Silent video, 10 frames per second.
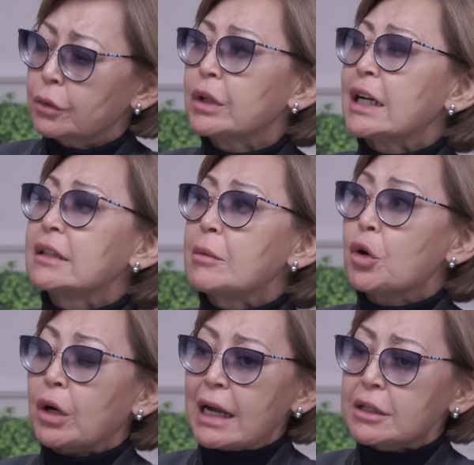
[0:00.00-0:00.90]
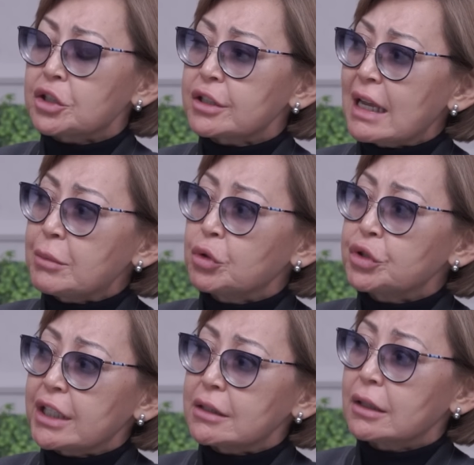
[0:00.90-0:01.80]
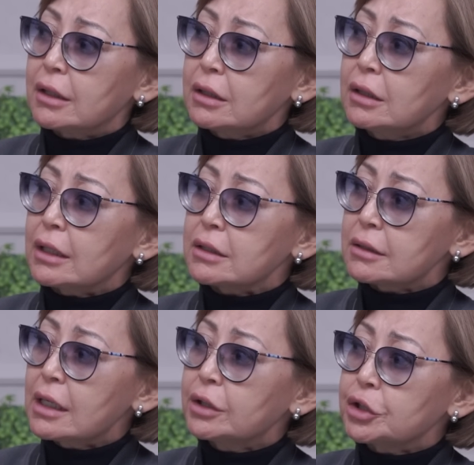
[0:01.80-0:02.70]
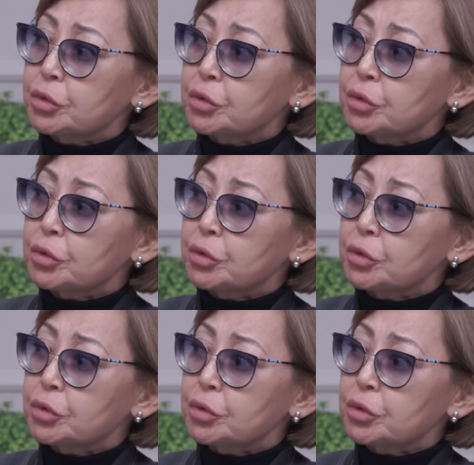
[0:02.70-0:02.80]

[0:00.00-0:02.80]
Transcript: Ну, как намек? Они же сами участники рынка, они знают, о да.